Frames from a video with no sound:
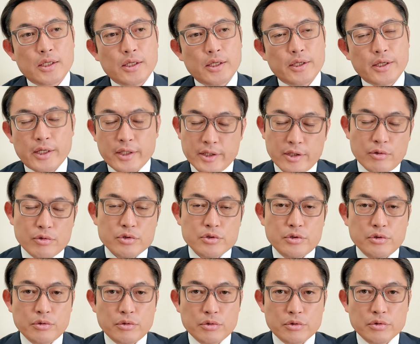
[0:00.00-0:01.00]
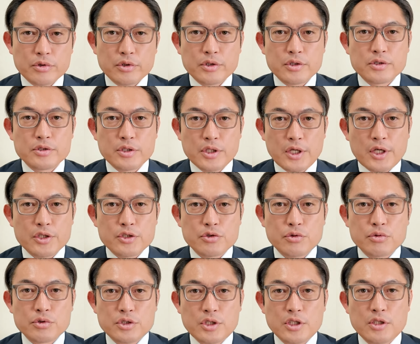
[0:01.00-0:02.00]
やり直すということでですね
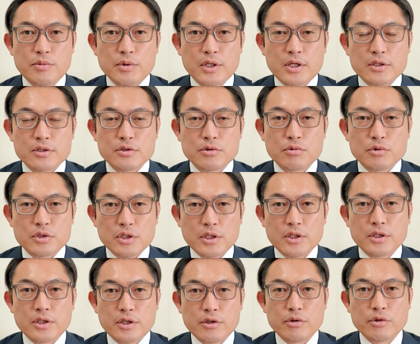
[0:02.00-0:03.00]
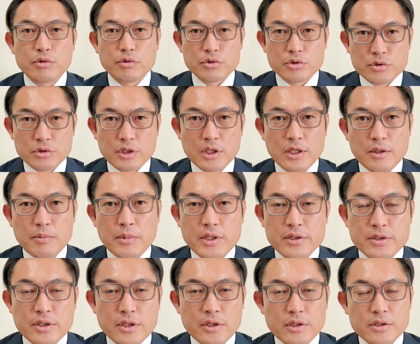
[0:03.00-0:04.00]
八王子で日々活動されている様子が、ま
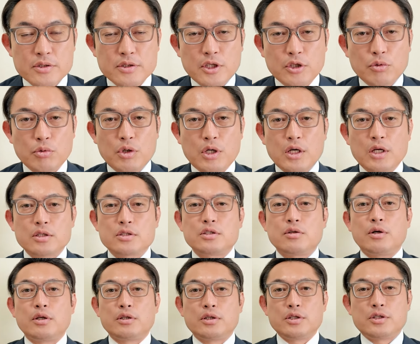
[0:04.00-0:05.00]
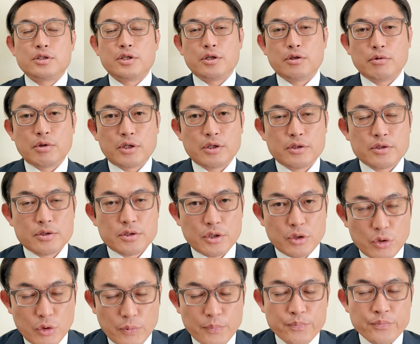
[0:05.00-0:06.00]
SNS などから伝わってきているわけです
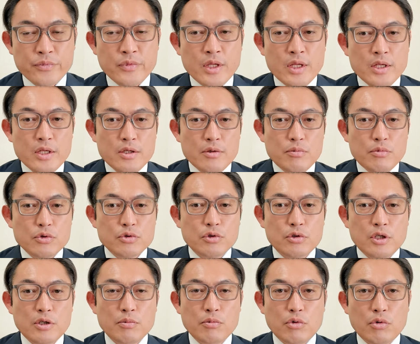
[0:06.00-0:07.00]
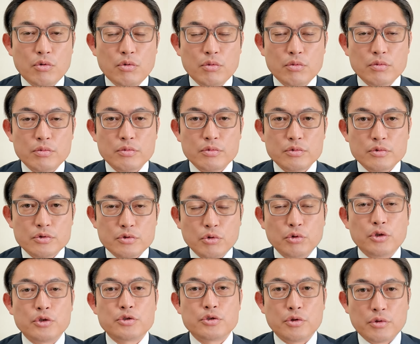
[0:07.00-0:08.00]
けどもうそれはもう
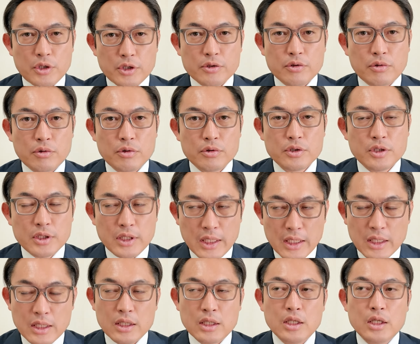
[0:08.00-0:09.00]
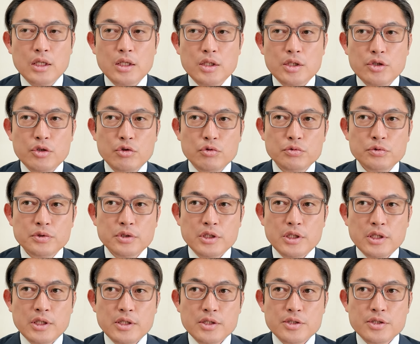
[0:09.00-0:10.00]
そうですよねとただ井
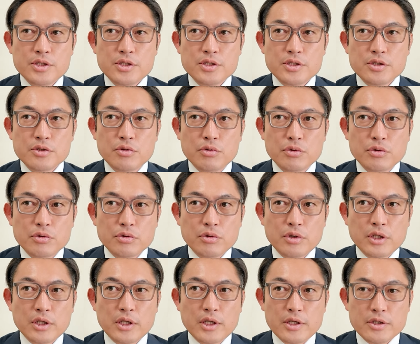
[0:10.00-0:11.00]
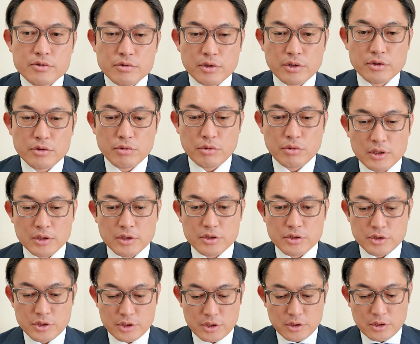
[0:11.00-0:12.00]
上真司東京都連会長が日
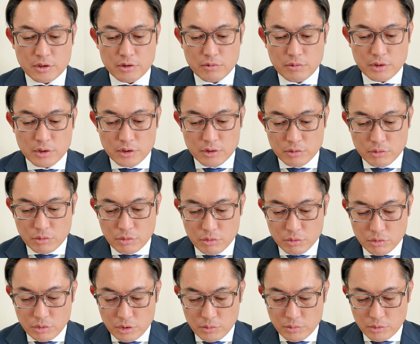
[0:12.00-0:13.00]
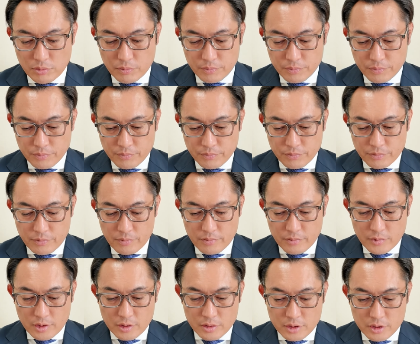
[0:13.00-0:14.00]
話してたのはあの報道にも
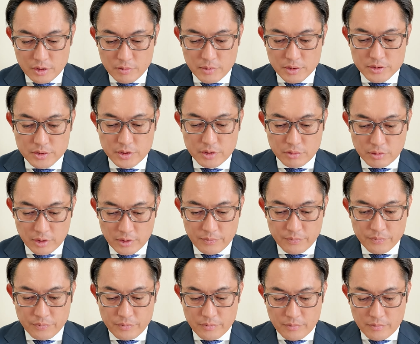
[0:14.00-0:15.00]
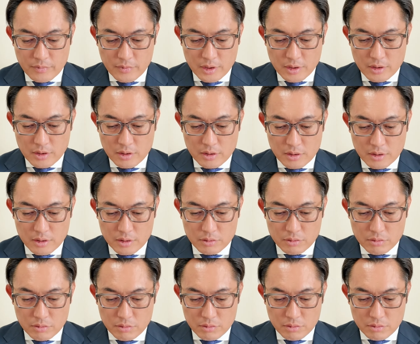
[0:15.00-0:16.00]
出てますけどねあ
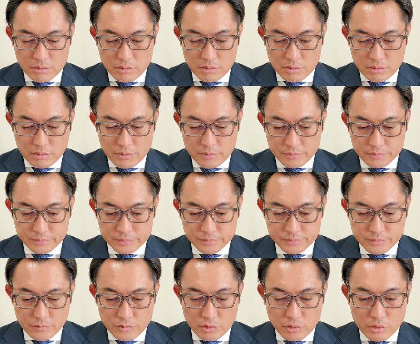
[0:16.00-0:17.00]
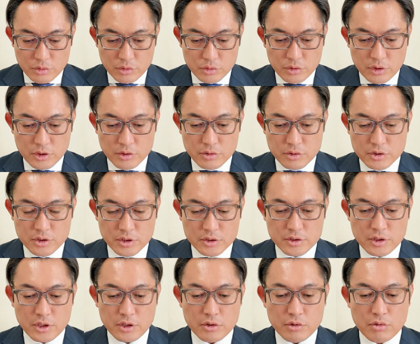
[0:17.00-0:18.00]
の東京都連としては
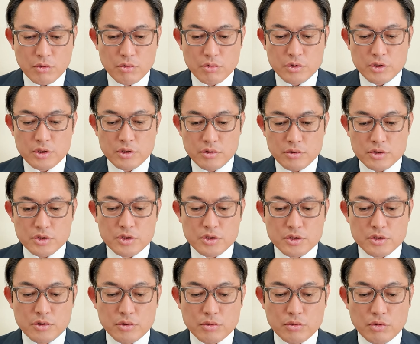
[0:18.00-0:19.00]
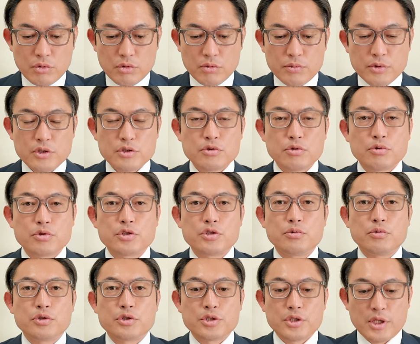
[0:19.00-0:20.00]
すでに公認の申請を党本部に上
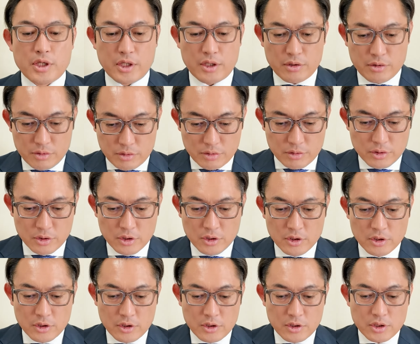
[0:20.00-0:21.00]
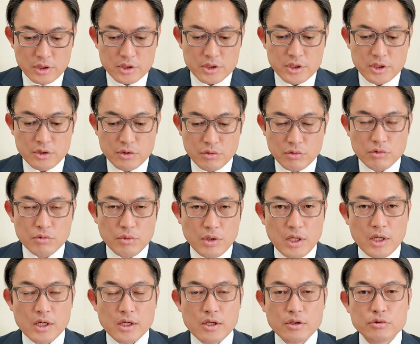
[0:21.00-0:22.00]
申をしているで昨日
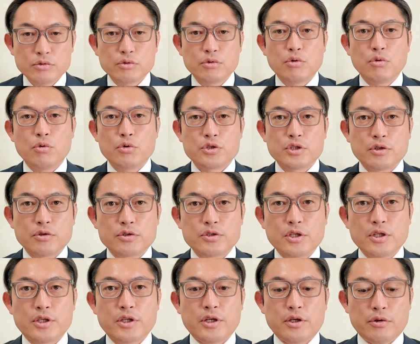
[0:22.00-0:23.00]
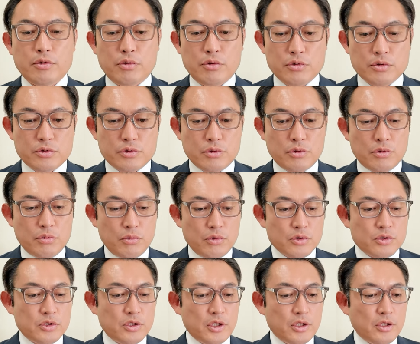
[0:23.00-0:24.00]
は各候補者の政見放送
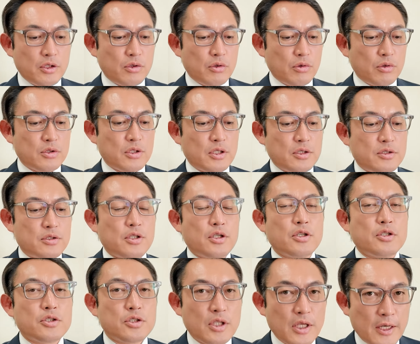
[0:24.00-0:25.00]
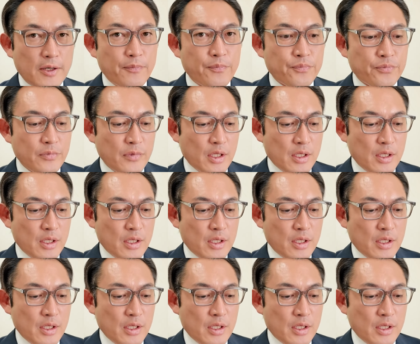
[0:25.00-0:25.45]
もすでに撮影した